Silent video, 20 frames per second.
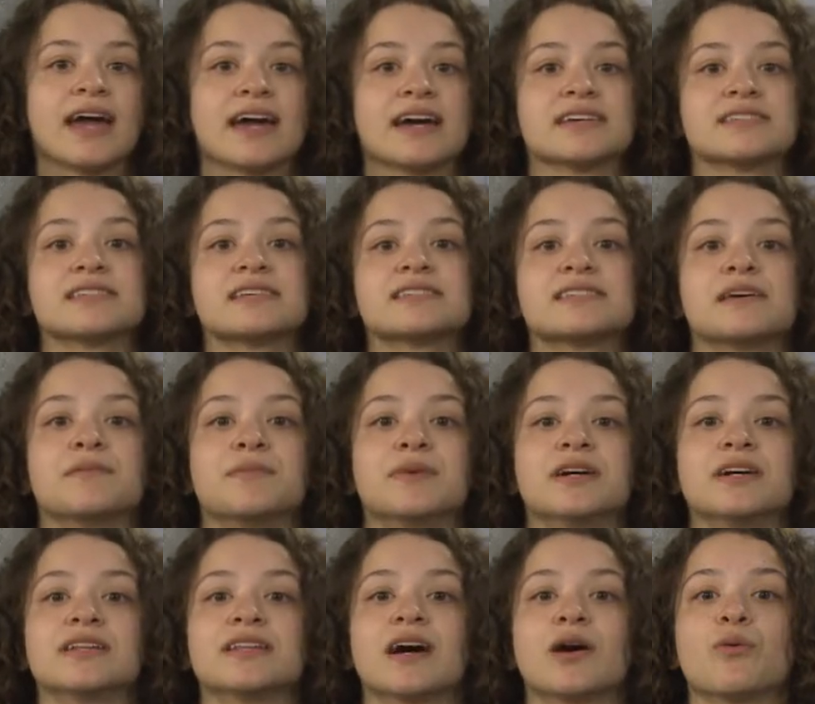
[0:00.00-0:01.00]
Essa
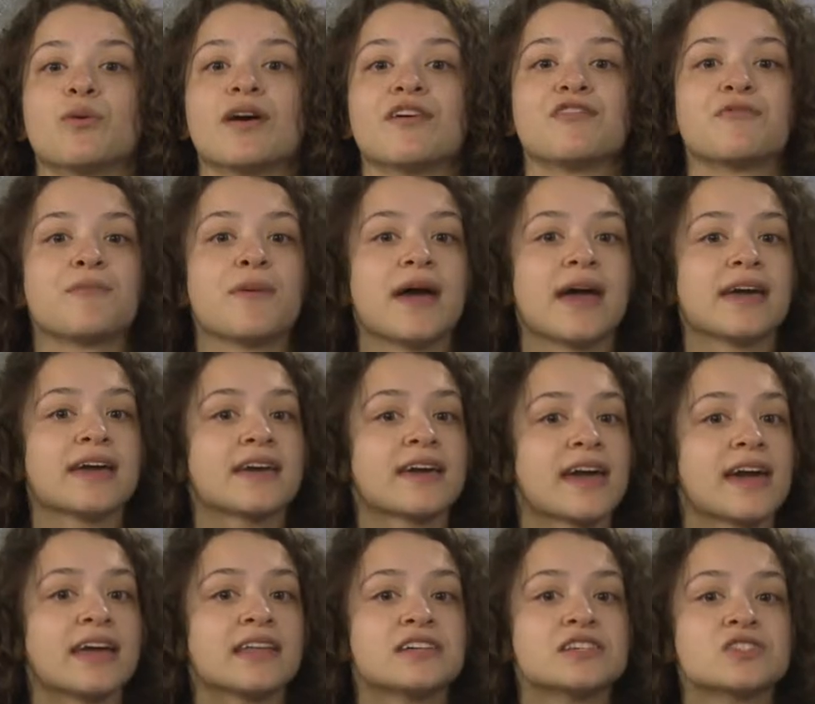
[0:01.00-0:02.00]
semana, a UFPR
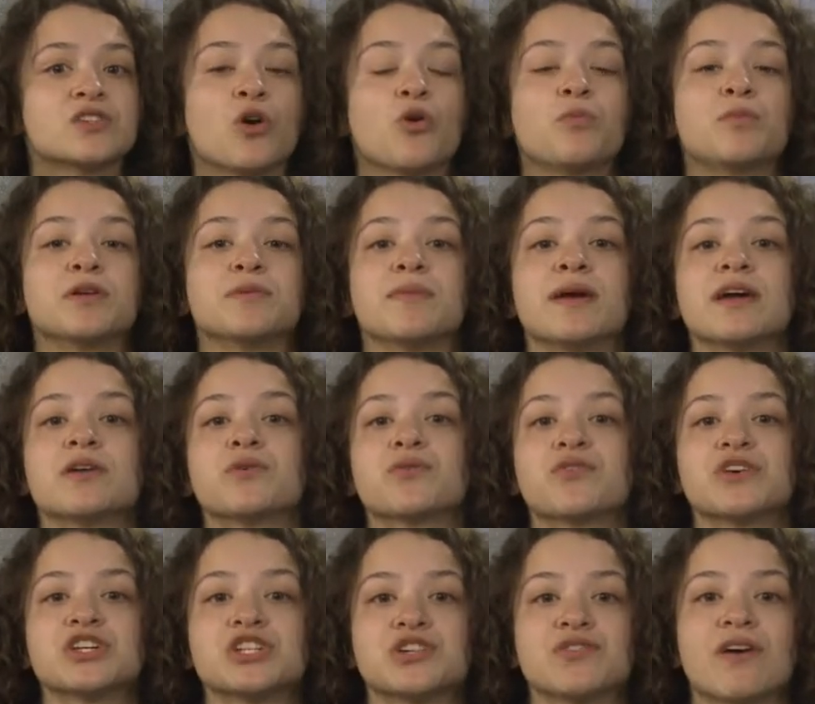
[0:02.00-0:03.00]
realizou o primeiro
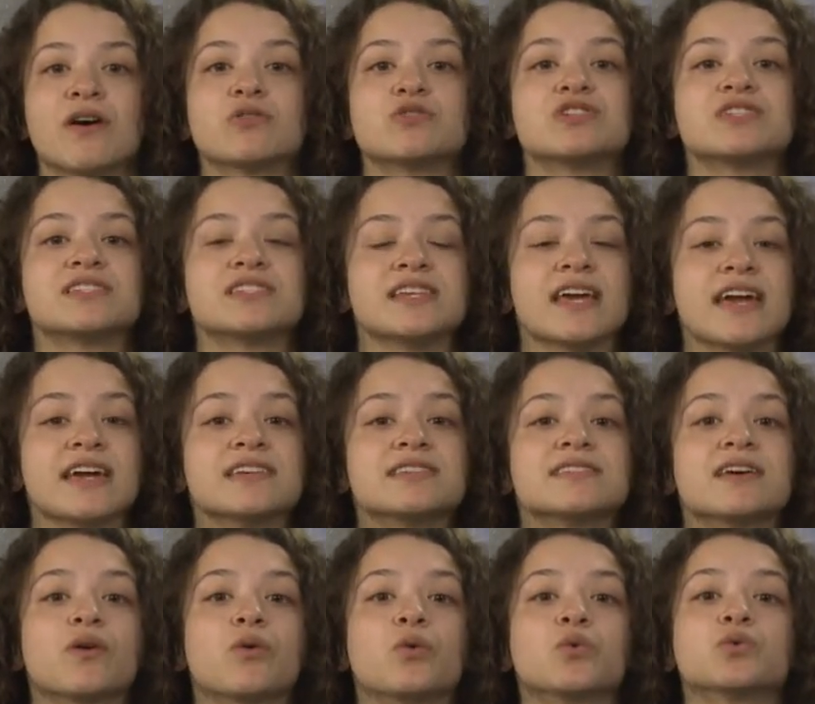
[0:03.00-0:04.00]
Festival de
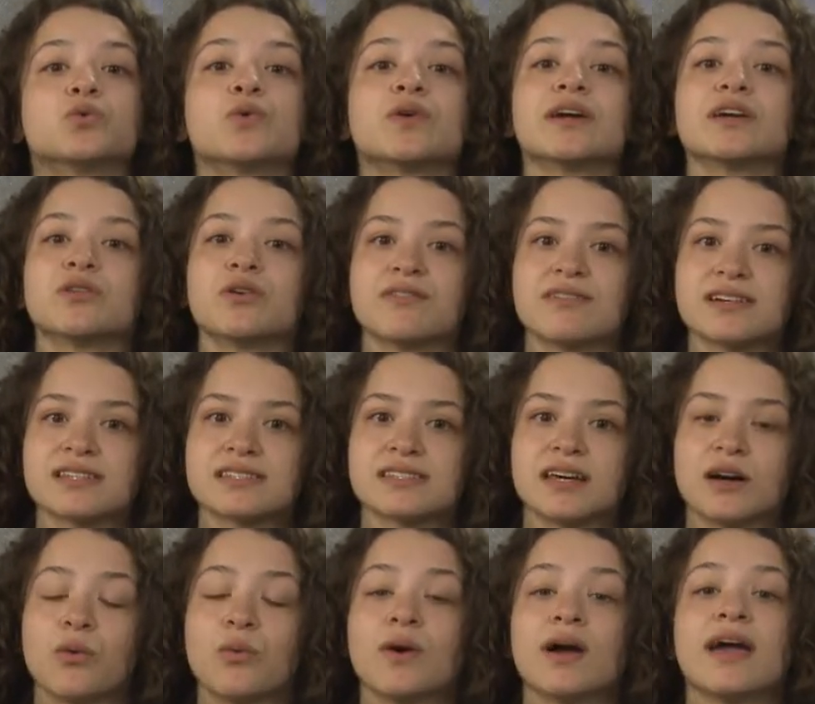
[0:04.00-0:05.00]
Ciência, Cultura e
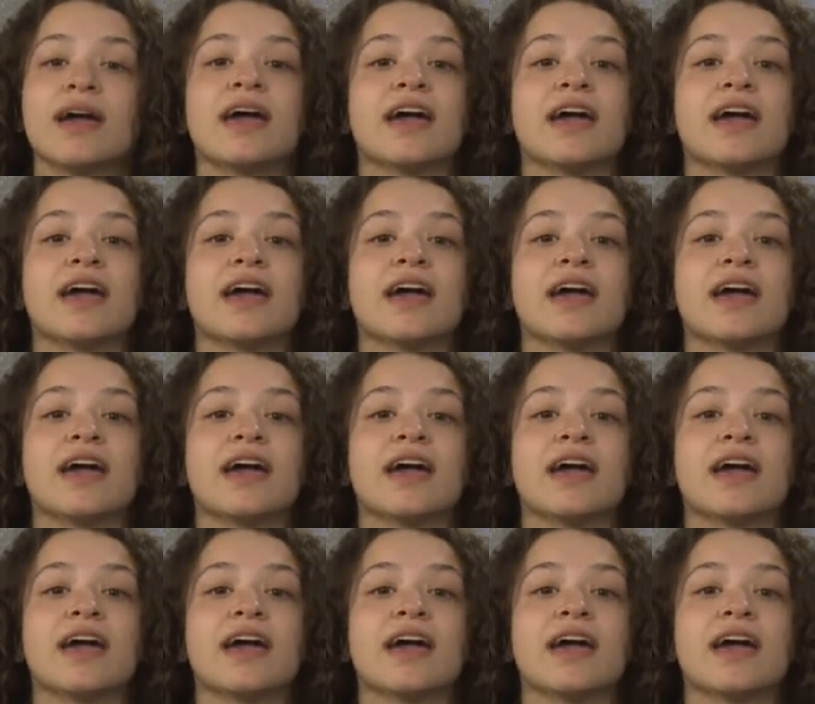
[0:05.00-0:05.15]
Inovação,